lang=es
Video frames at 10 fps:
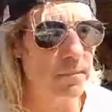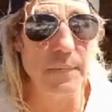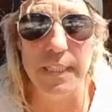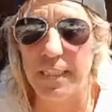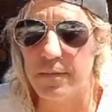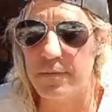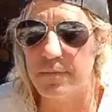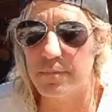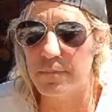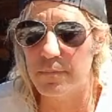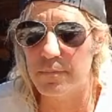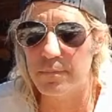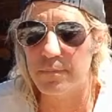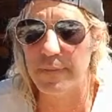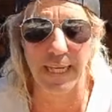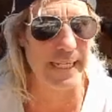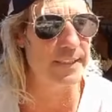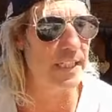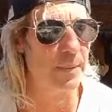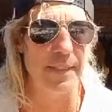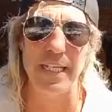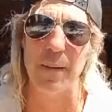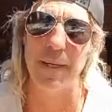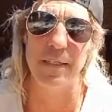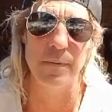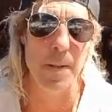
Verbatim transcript: Y la gente que me llama,